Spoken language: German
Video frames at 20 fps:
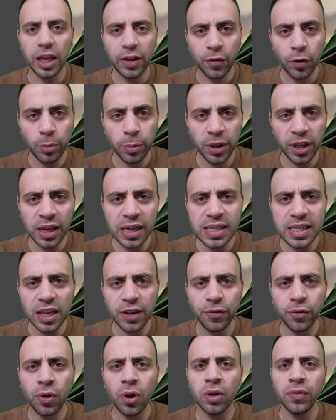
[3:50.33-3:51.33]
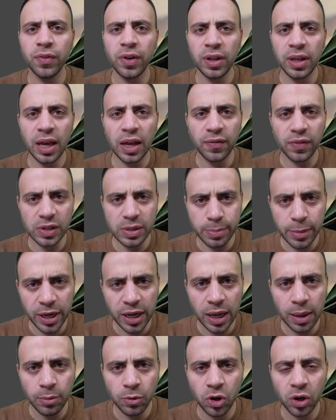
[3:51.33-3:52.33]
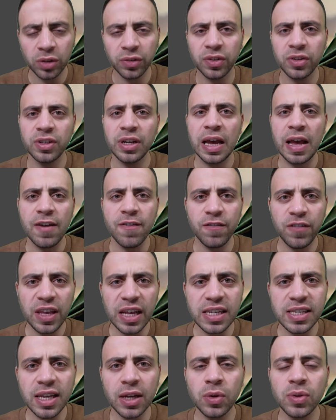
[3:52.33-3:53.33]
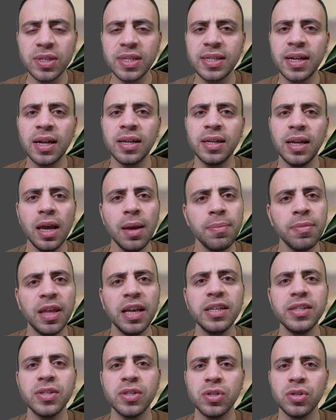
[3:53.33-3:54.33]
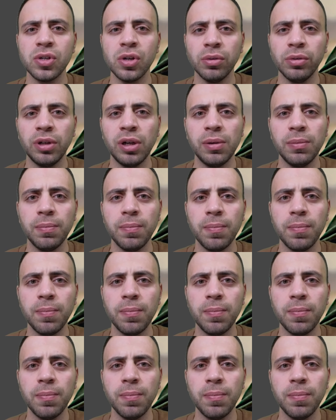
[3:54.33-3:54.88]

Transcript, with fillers: würde mich riesig freuen, wenn ihr etwas mitnehmen konntet. Wir sehen uns dann im nächsten Tutorial.